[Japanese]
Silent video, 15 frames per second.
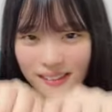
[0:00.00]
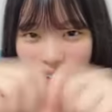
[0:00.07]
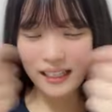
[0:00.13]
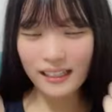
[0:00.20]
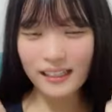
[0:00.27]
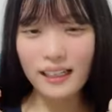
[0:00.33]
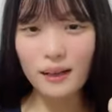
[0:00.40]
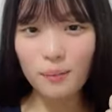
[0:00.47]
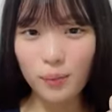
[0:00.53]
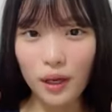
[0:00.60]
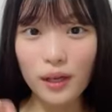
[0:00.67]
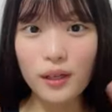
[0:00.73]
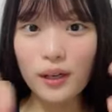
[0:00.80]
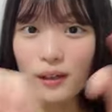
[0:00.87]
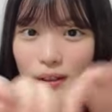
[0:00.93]
カンカン棒
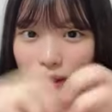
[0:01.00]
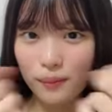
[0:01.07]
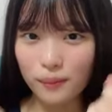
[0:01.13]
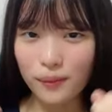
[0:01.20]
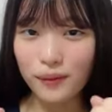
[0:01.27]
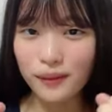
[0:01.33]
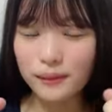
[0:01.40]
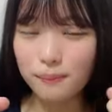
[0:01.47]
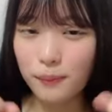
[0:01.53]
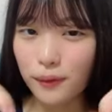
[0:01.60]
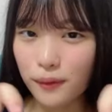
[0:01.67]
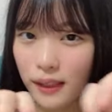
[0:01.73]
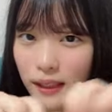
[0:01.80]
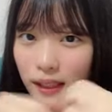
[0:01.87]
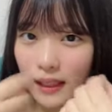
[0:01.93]
あカンカン棒私
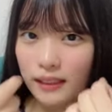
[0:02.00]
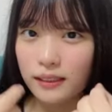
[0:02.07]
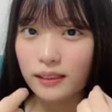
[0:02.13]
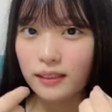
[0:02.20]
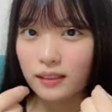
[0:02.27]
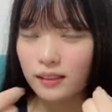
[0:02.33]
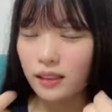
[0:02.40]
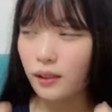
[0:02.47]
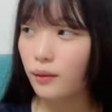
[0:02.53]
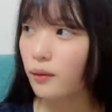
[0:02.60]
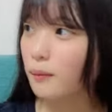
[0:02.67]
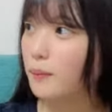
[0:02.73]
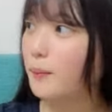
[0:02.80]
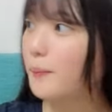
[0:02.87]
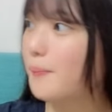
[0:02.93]
ポッキンアイスってい
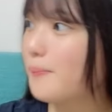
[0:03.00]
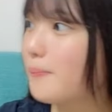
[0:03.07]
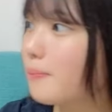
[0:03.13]
うかも